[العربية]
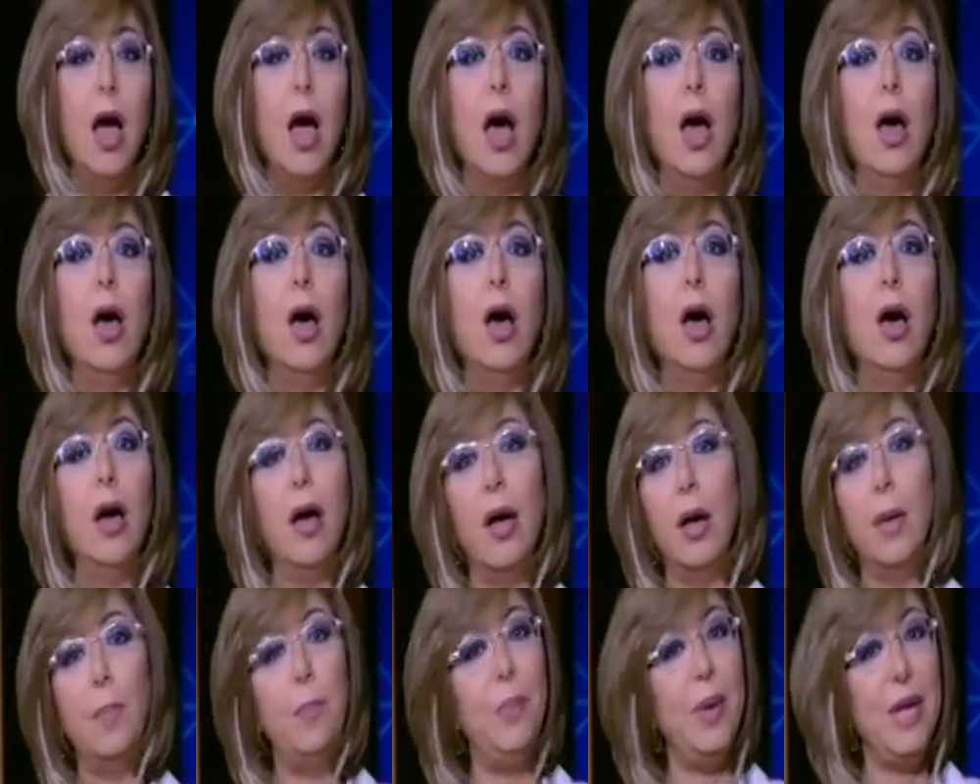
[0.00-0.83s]

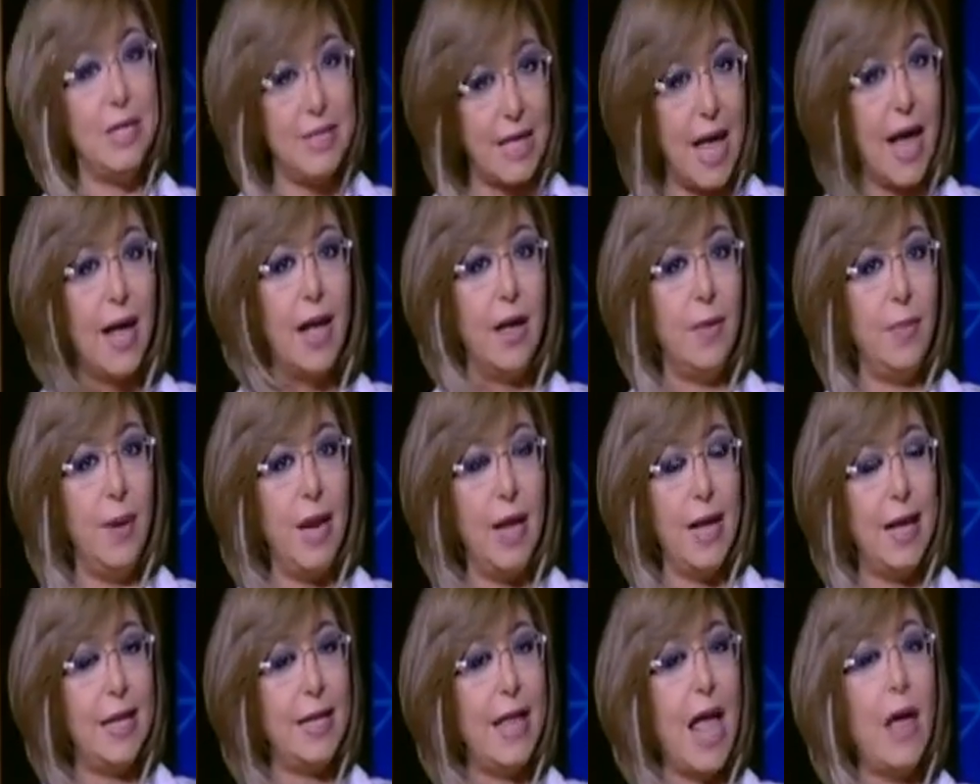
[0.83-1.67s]
آه بيذاكر من
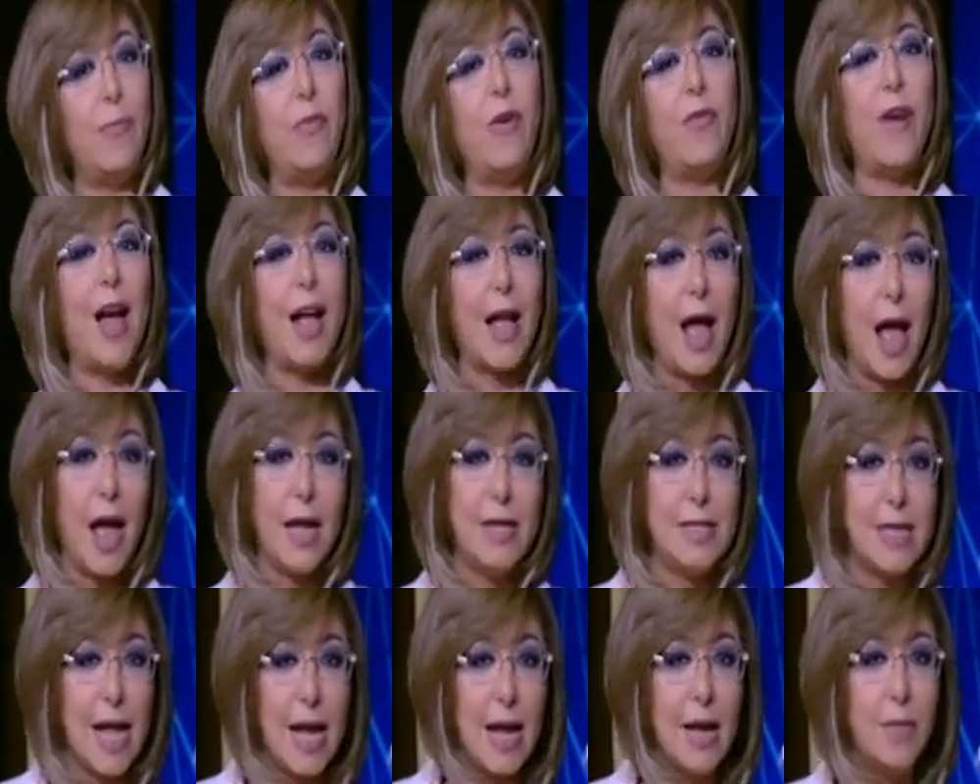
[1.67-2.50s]
الكتاب ففجاه
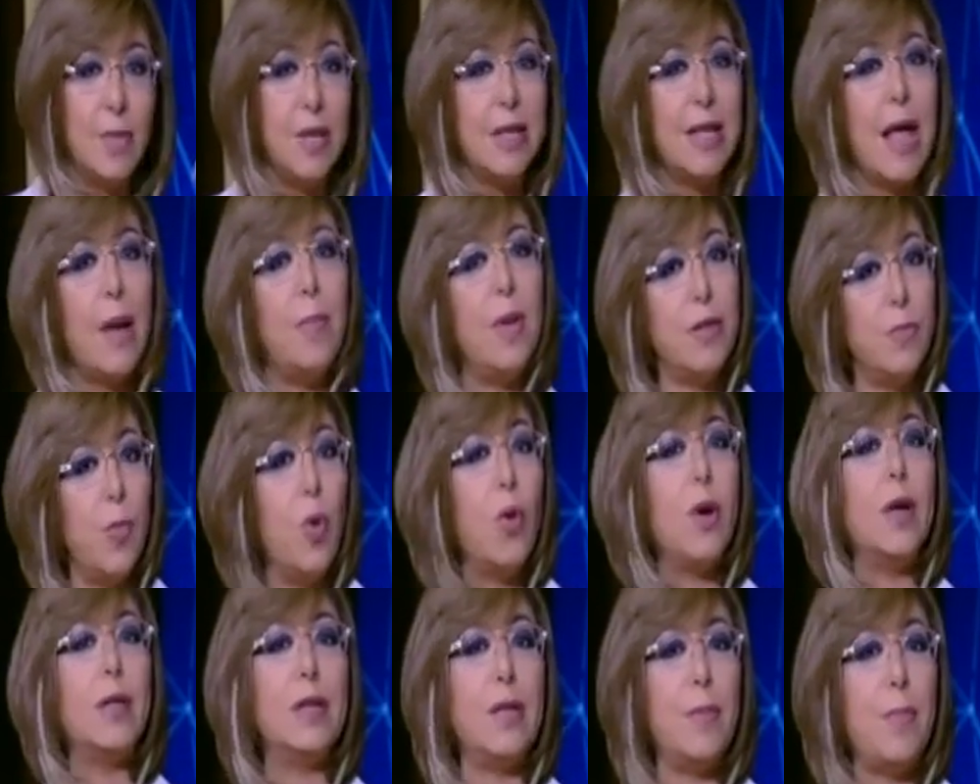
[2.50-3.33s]
يذاكر من التابلت
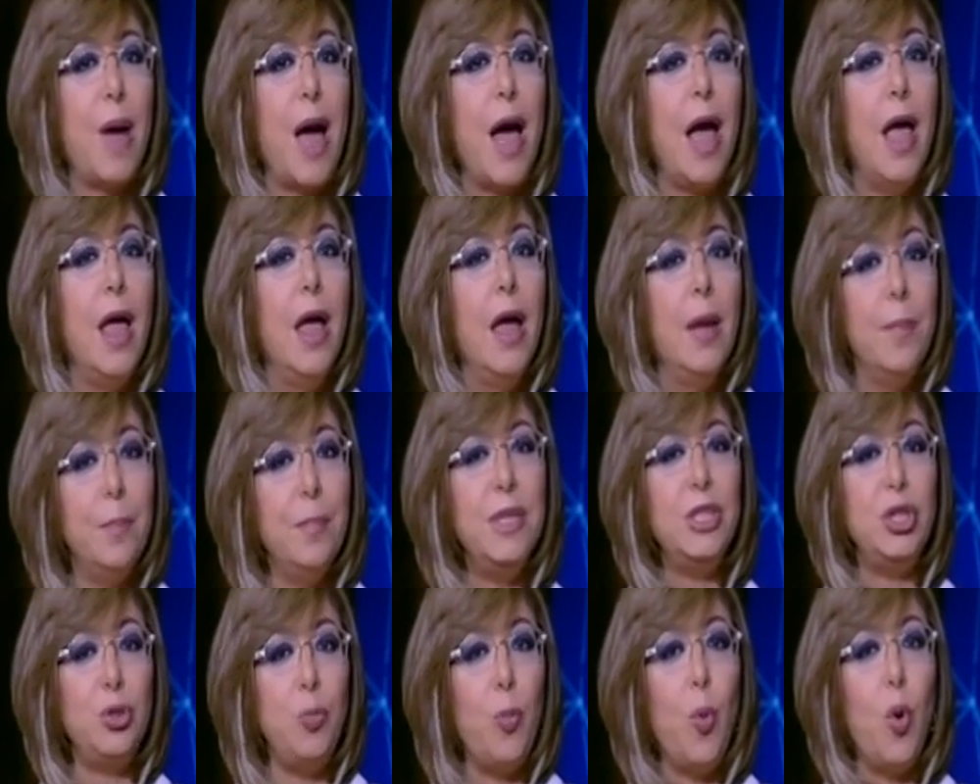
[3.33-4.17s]
ممكن تبقى
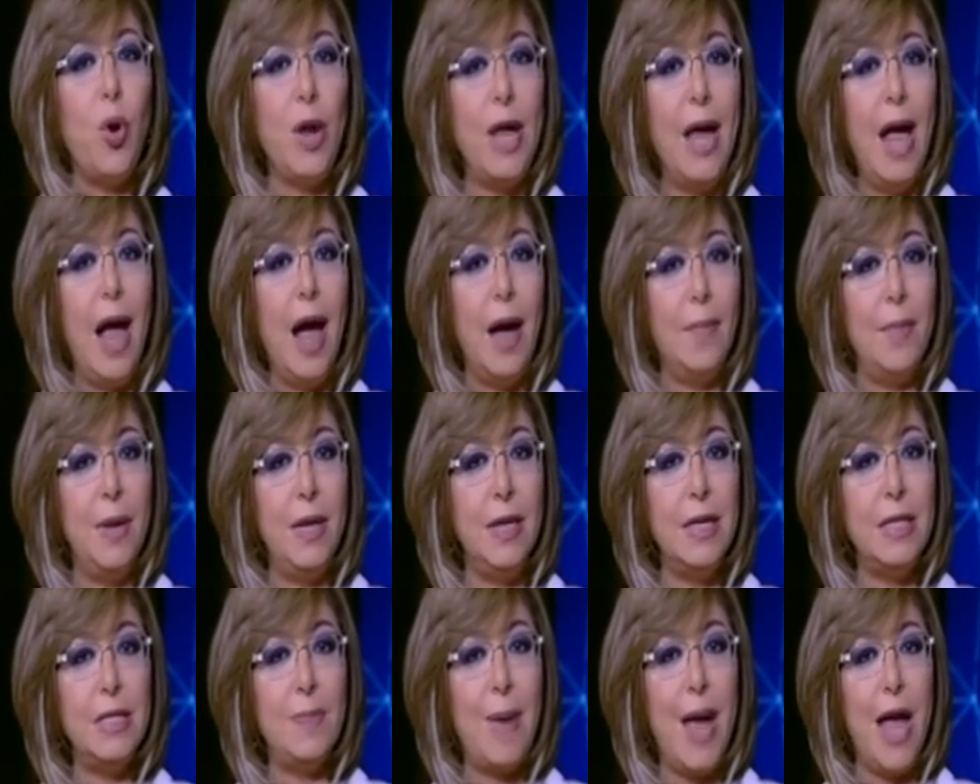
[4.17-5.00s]
مش مريحه
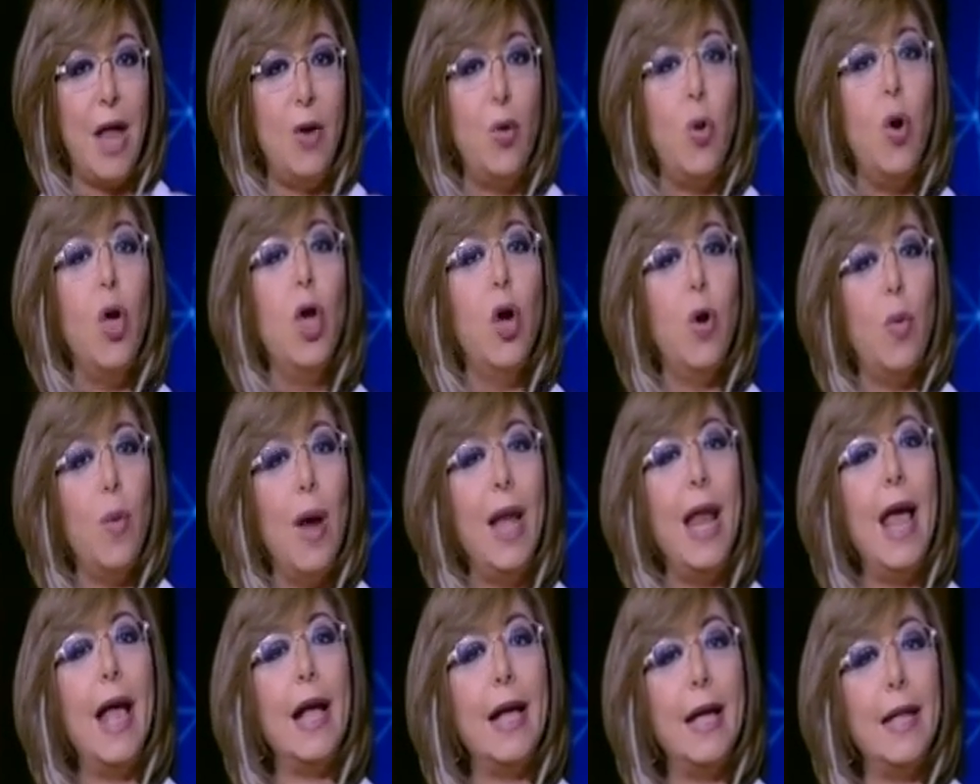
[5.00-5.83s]
بالنسبه له
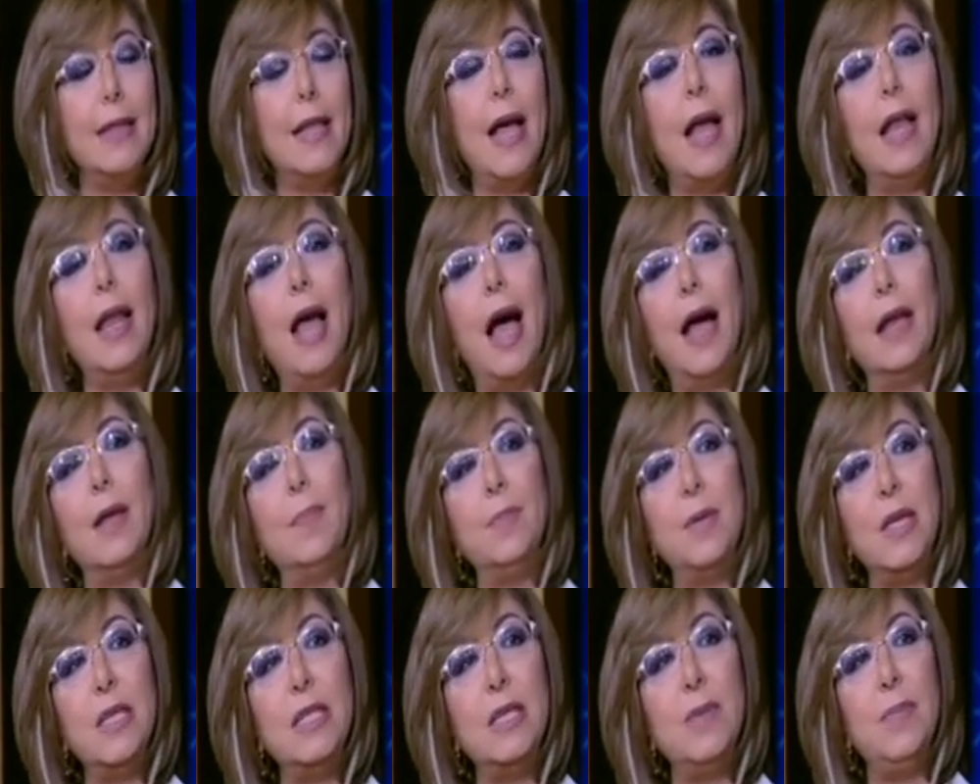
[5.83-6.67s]
ولكن ده اللي
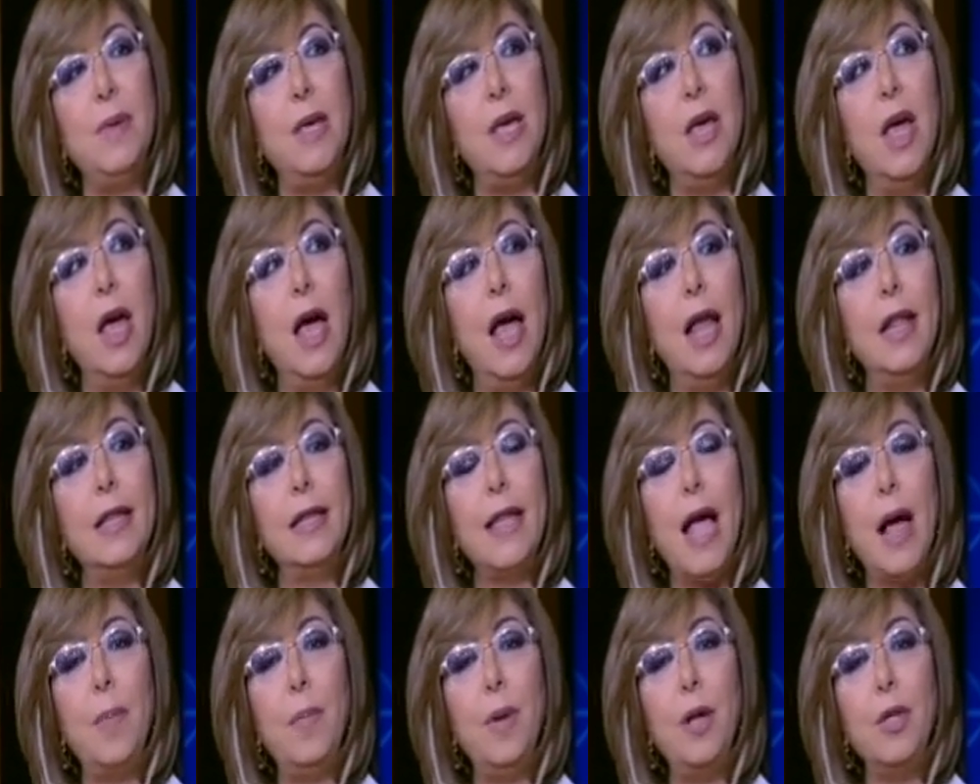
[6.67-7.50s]
هنبتدي بيه
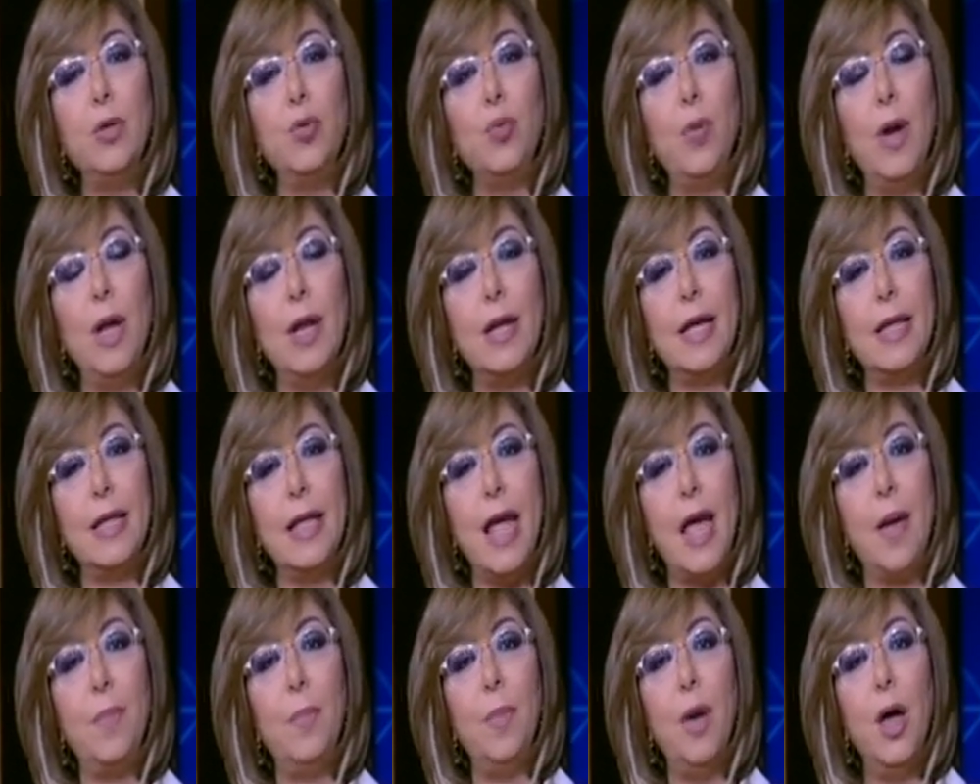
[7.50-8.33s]
التابلت
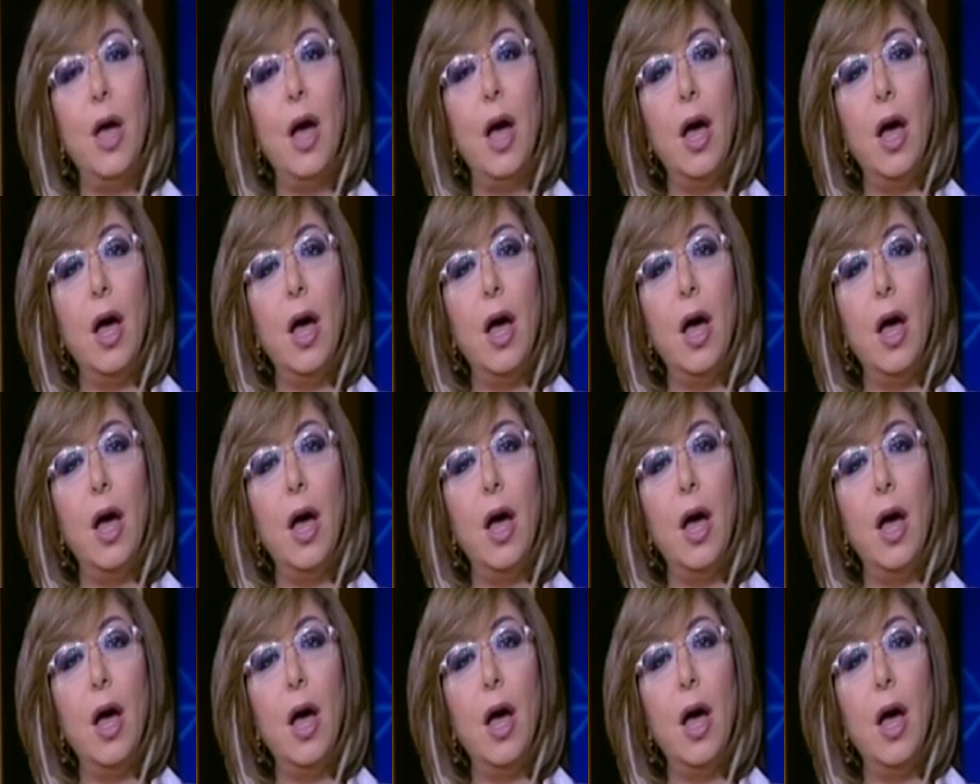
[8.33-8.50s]
والكتاب